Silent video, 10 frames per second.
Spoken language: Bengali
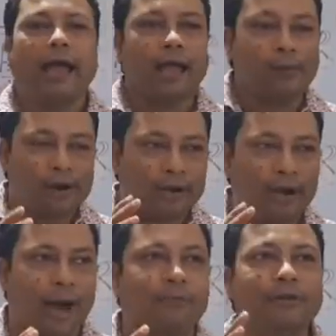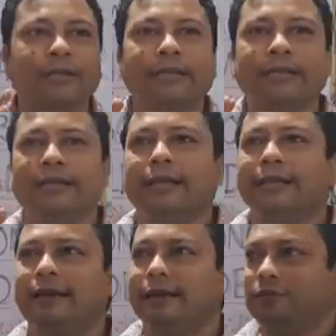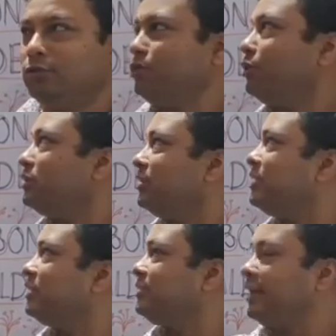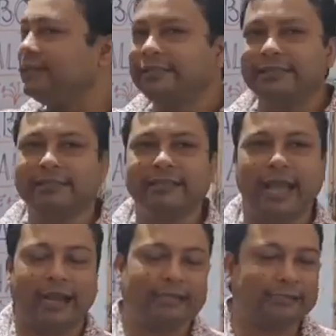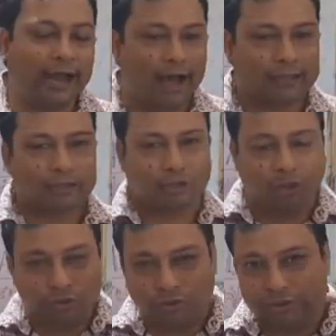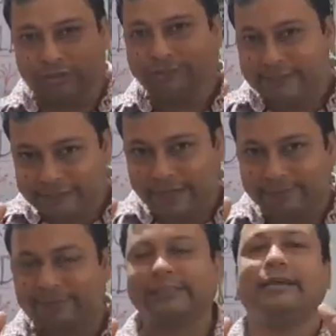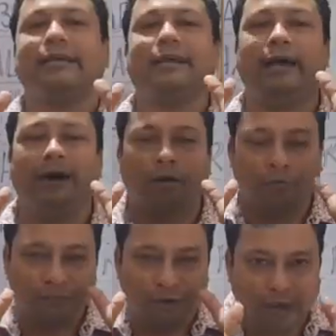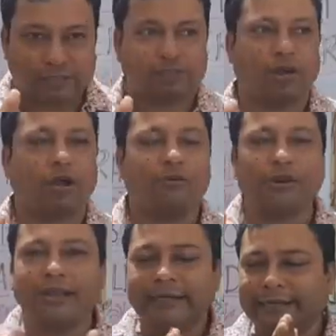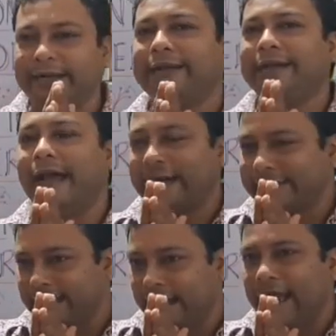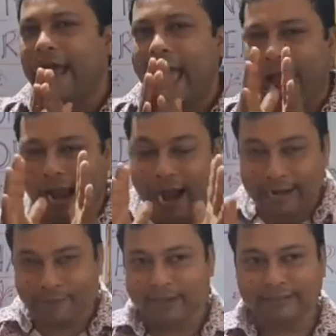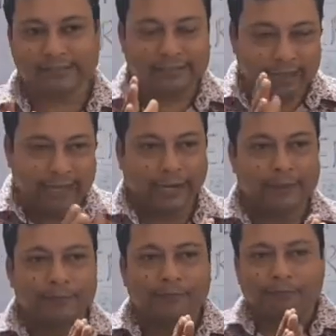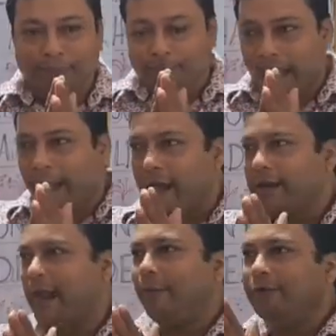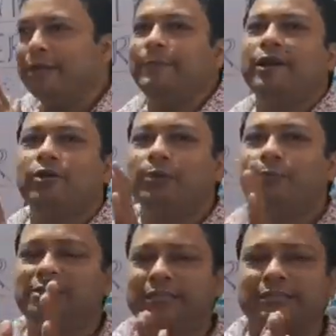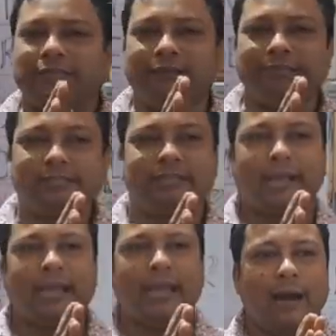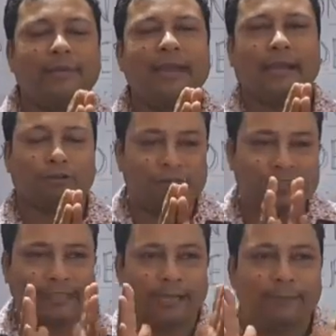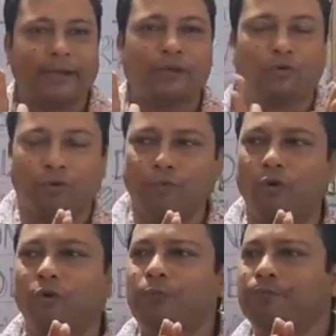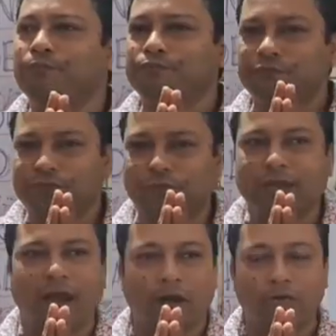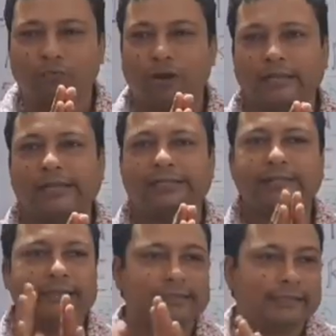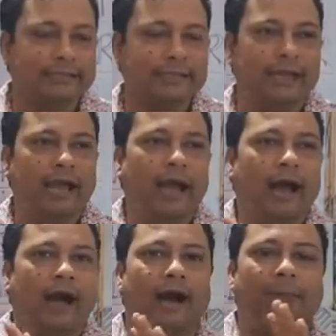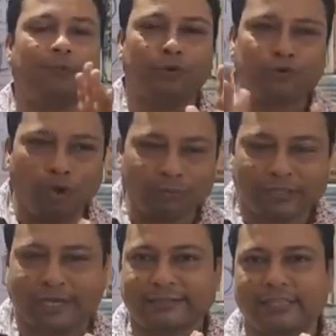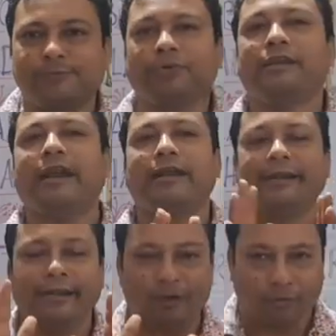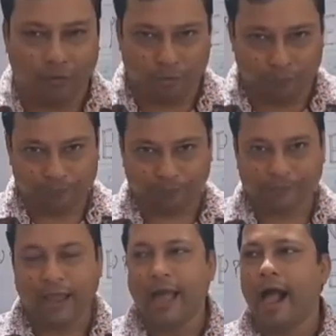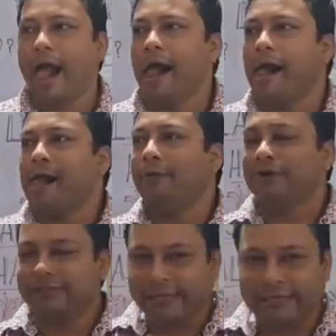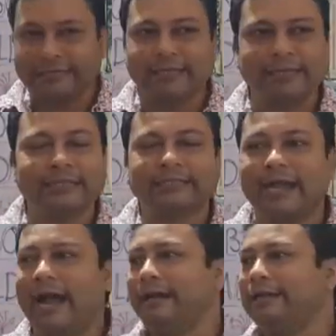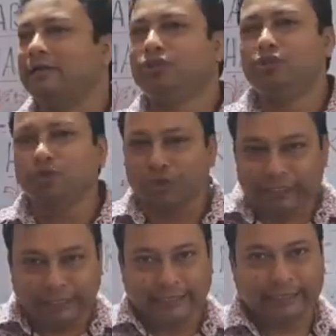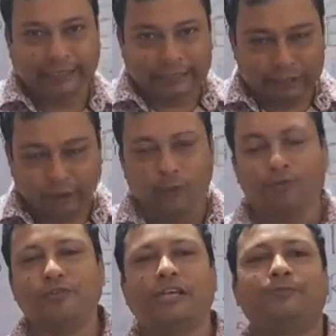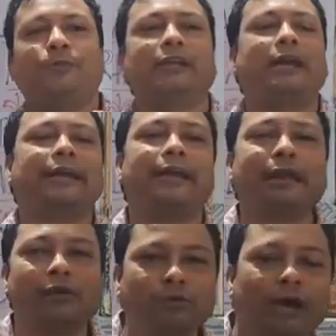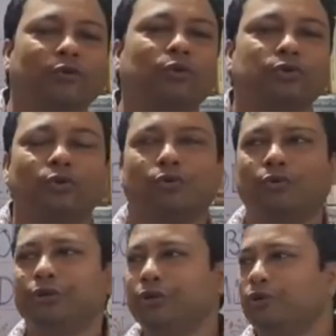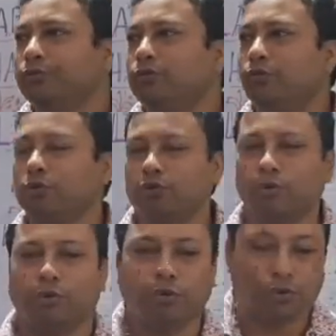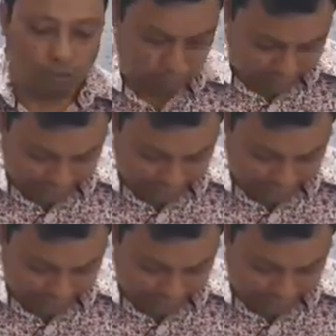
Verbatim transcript: এবং লাবণীর যদিও সিএসডিজি একটা আদ্যন্ত সিভিল সার্ভিসের ফোকাস করা ওরিয়েন্টেড একটা একাডেমি স্টিল লাবণীর বেঙ্গল পুলিশের সার্ভিসটাকে আমি এত বেশি সেলিব্রেট করব তার কারণ বলা যায় সিএসডিজির প্রথম সাকসেসফুল ক্যান্ডিডেট ও এবং সেকেন্ড থিং ইজ দ্যাট যদি ডব্লিউবিসিএস পরীক্ষাটা রেগুলার হতো নিয়মিত হতো হতে